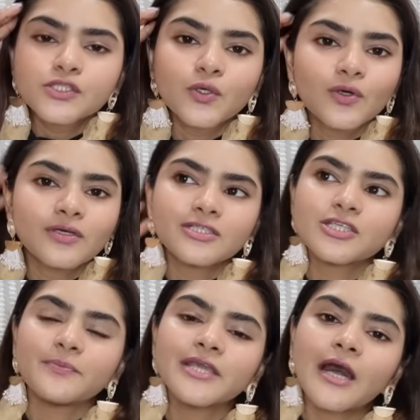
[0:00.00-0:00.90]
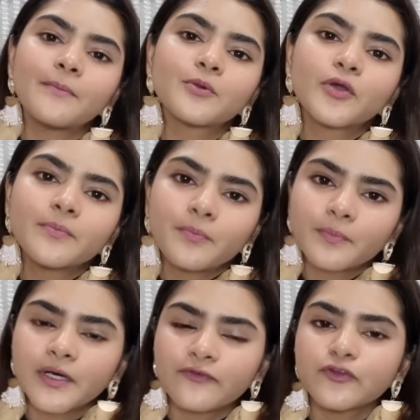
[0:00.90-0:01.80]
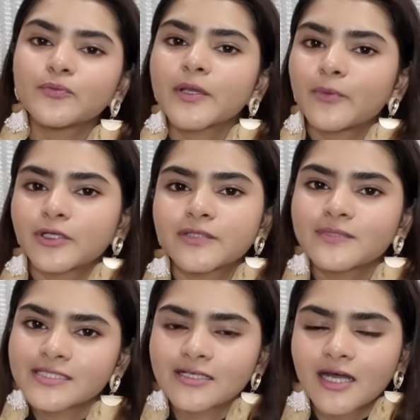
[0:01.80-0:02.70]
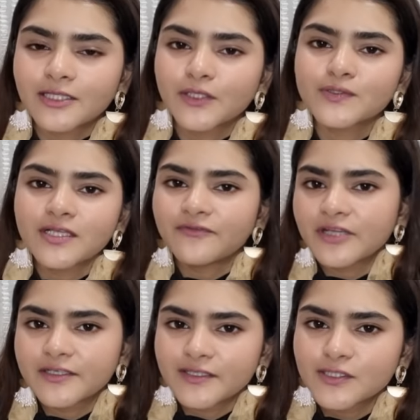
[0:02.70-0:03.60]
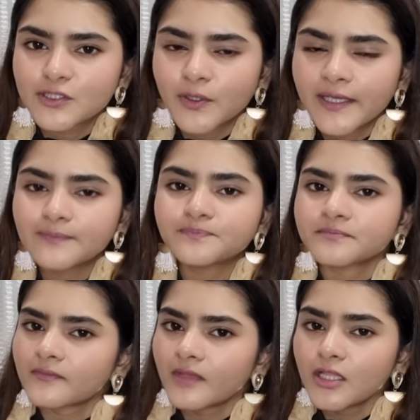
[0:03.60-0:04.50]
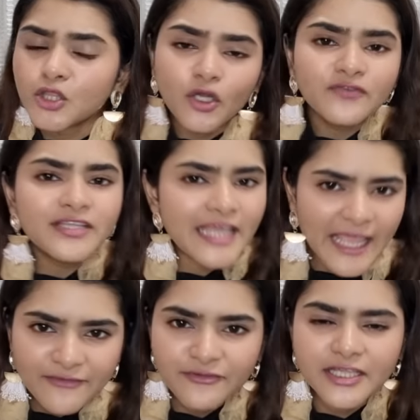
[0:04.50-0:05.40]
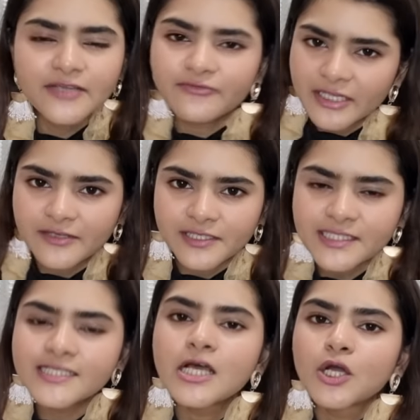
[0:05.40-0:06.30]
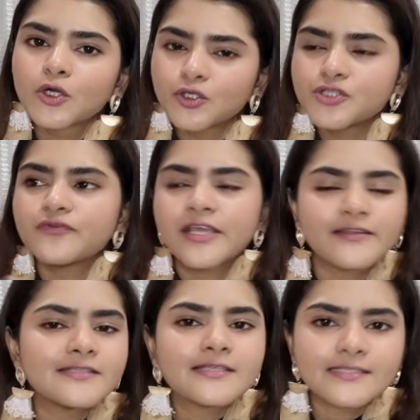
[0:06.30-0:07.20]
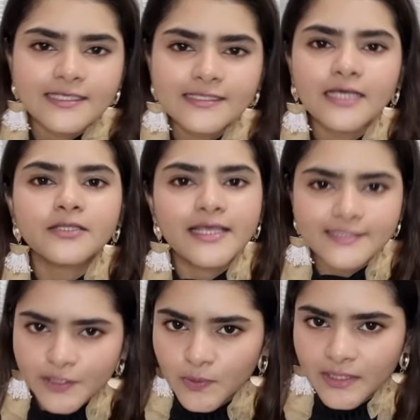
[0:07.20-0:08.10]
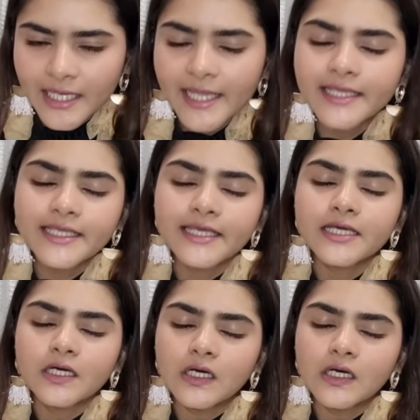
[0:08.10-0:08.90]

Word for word: सो so, जब भी आप कोई परफ्यूम या बॉडी मिस्ट लगाते हैं उसका फ्रेग्रेंस जो है नॉट विथ एवरी फ्रेगरेंस कुछ फ्रेग्रेंसेस के साथ ऐसे होता है कि